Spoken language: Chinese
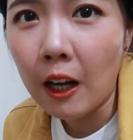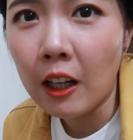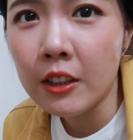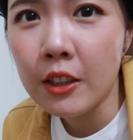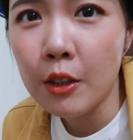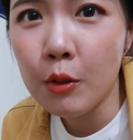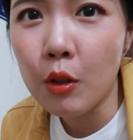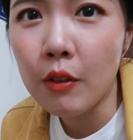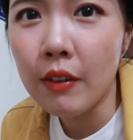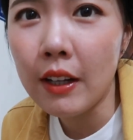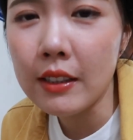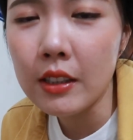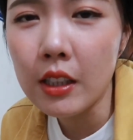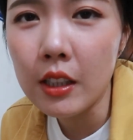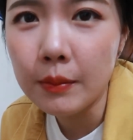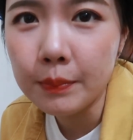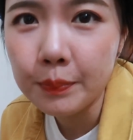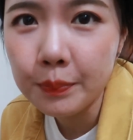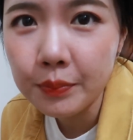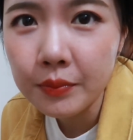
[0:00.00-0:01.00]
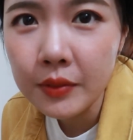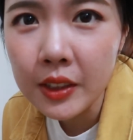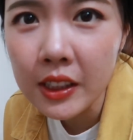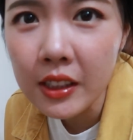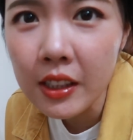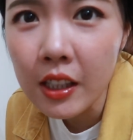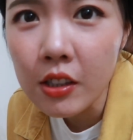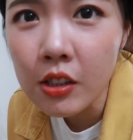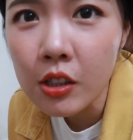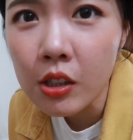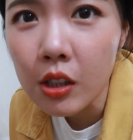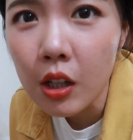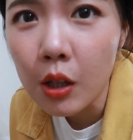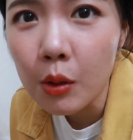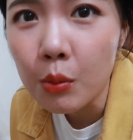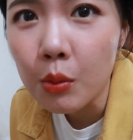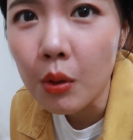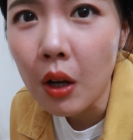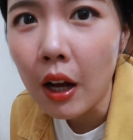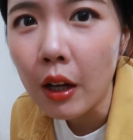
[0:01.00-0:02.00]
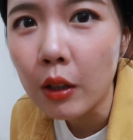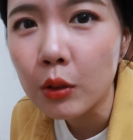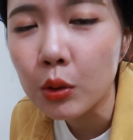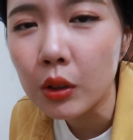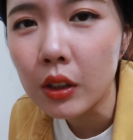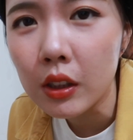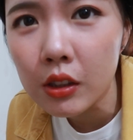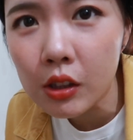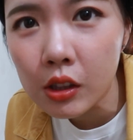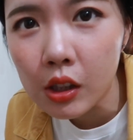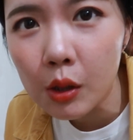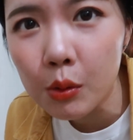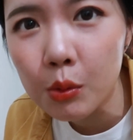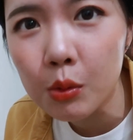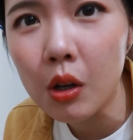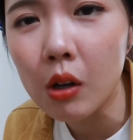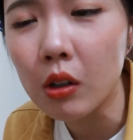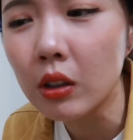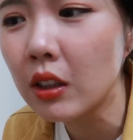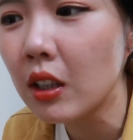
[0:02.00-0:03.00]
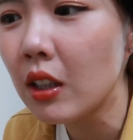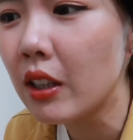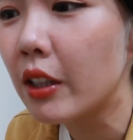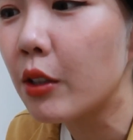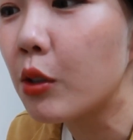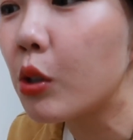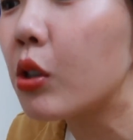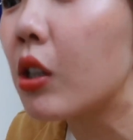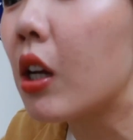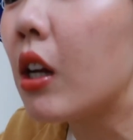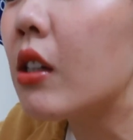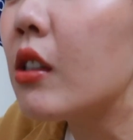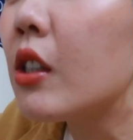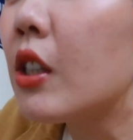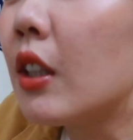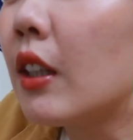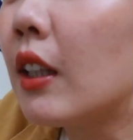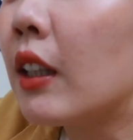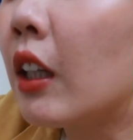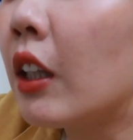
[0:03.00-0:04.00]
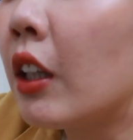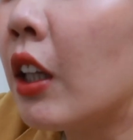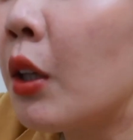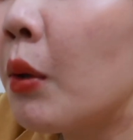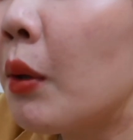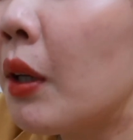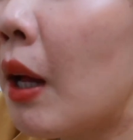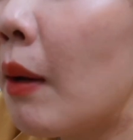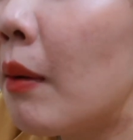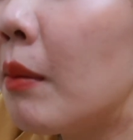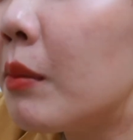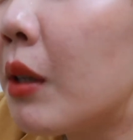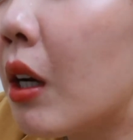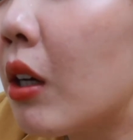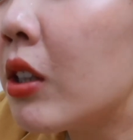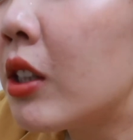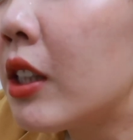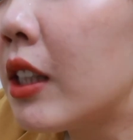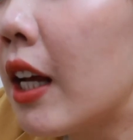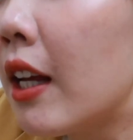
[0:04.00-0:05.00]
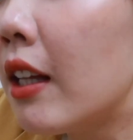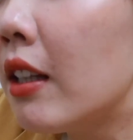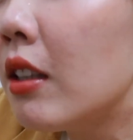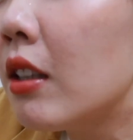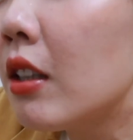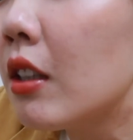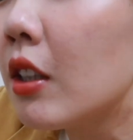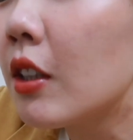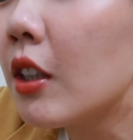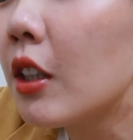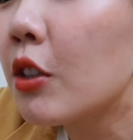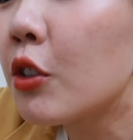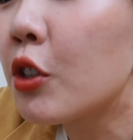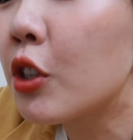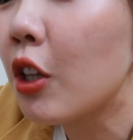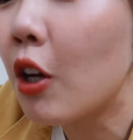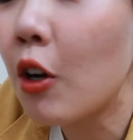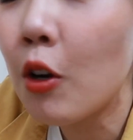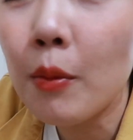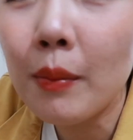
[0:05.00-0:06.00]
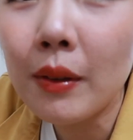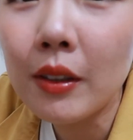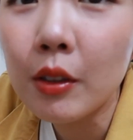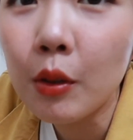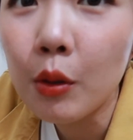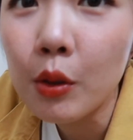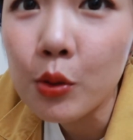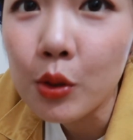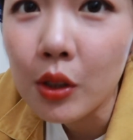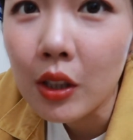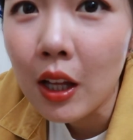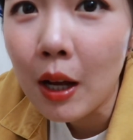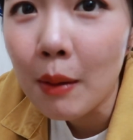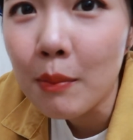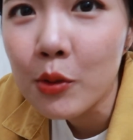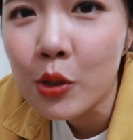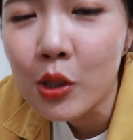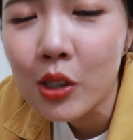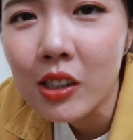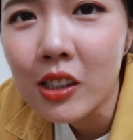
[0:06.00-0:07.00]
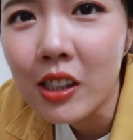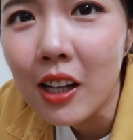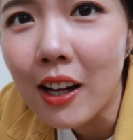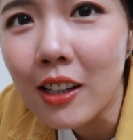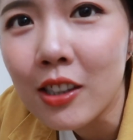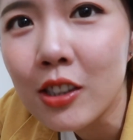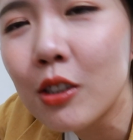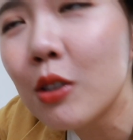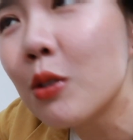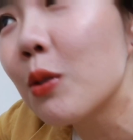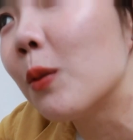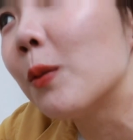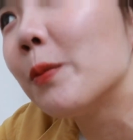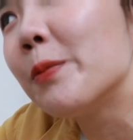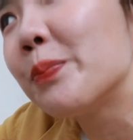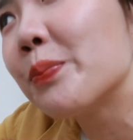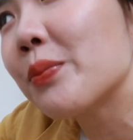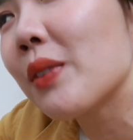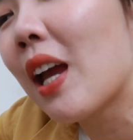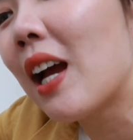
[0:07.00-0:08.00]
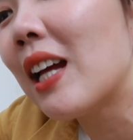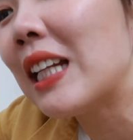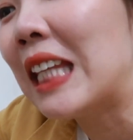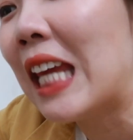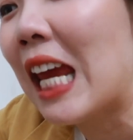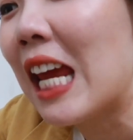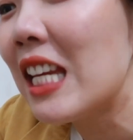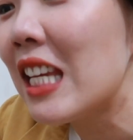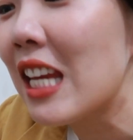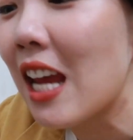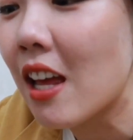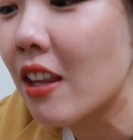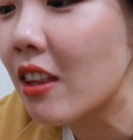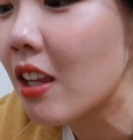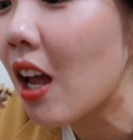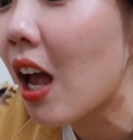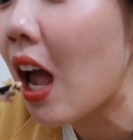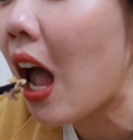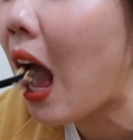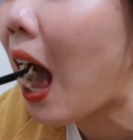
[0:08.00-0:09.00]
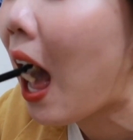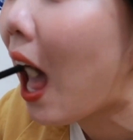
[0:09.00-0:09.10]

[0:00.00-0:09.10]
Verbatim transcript: 而且我发现今天吃的鱼还有昨天吃的鱼有个特点就是，可能因为它们比较鲜，吃到后面你会觉得它们吃起来是那种甜甜的。